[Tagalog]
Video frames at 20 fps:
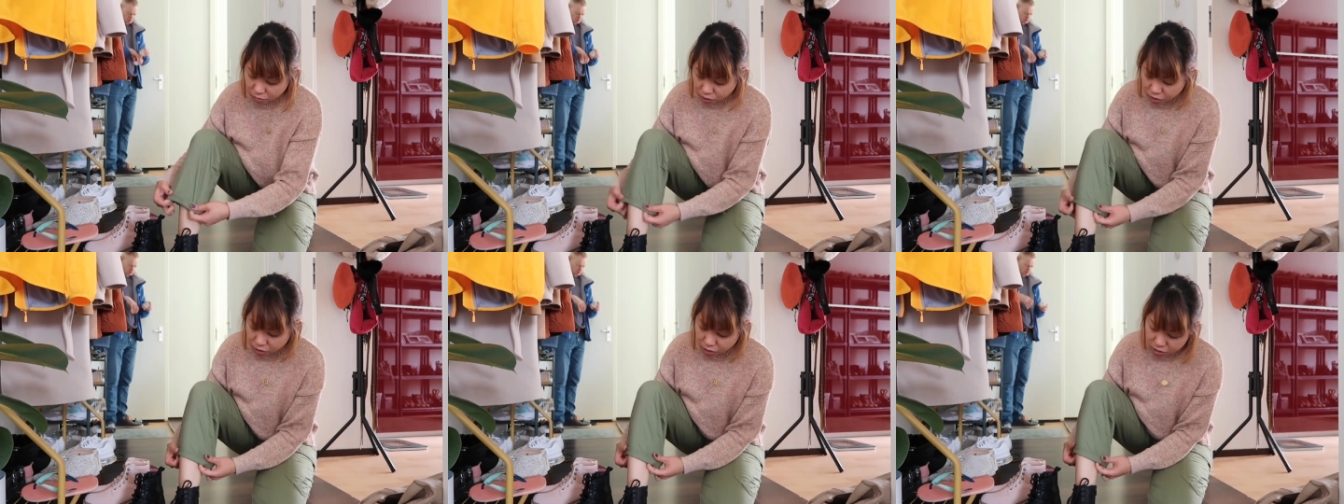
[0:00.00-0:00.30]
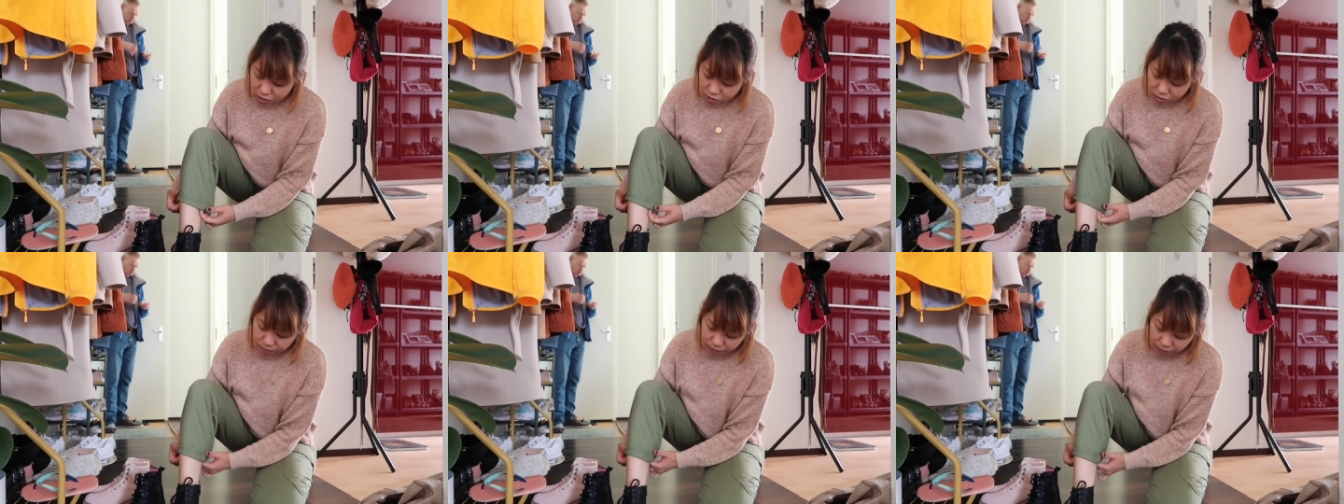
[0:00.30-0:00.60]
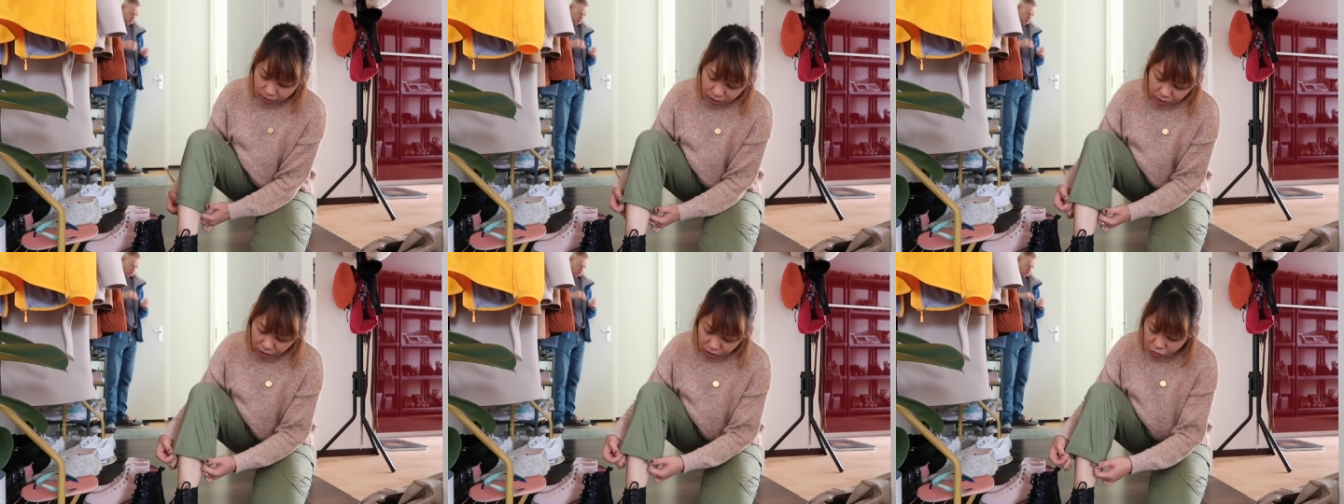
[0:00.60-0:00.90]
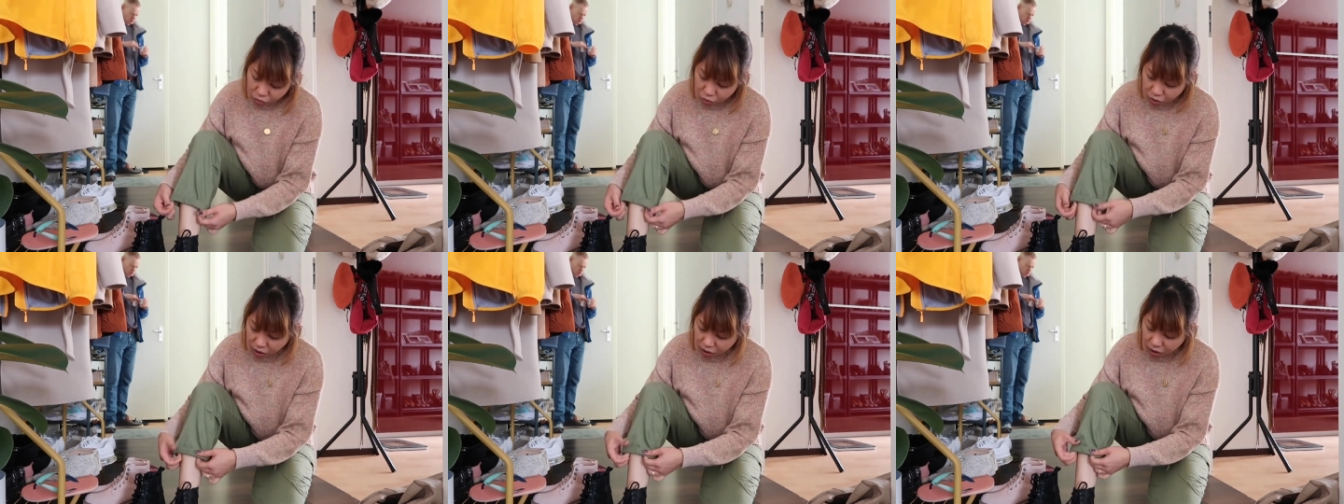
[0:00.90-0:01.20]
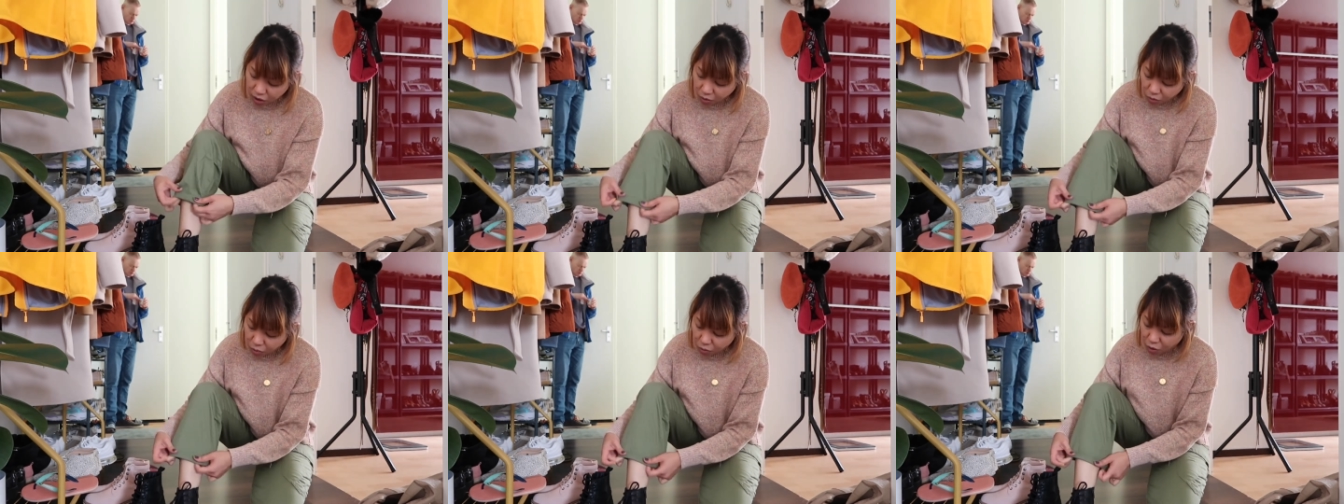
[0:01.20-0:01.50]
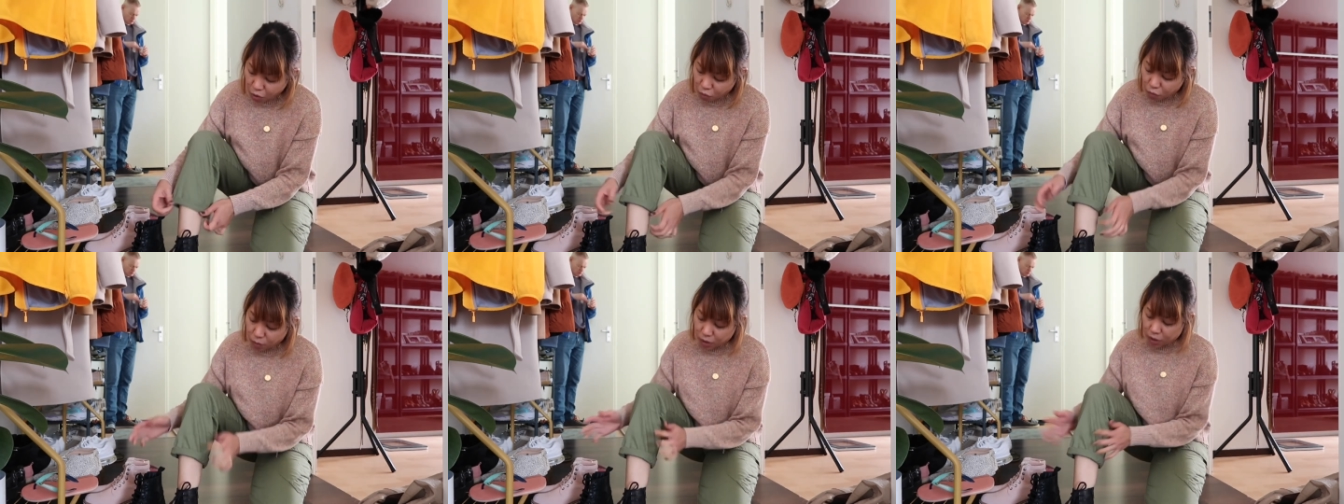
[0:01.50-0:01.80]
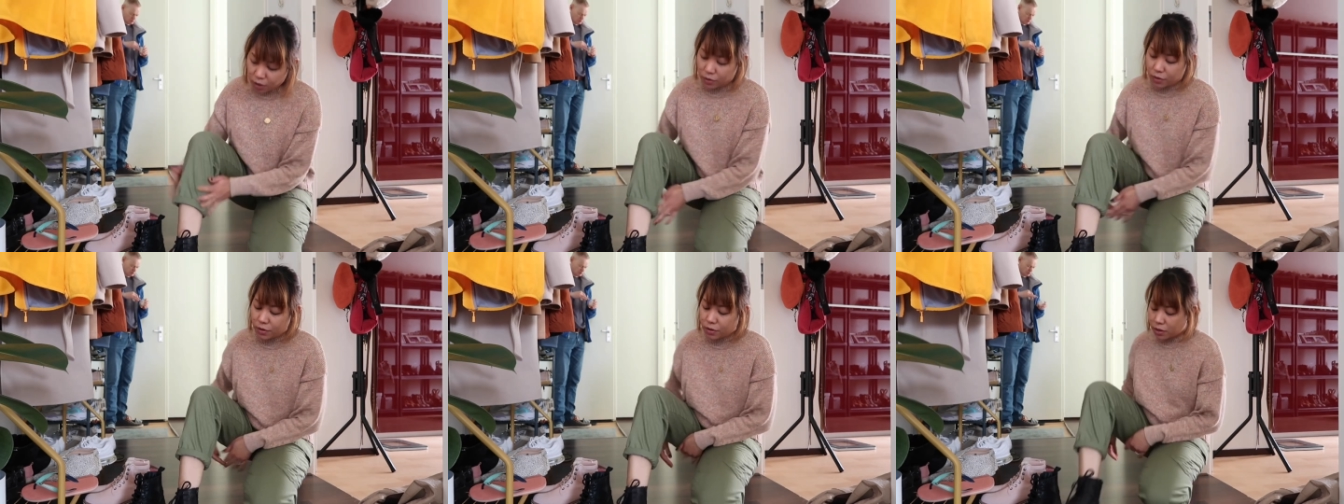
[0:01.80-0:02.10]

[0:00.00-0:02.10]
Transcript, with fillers: Kasi pag anuhin, lawlaw man.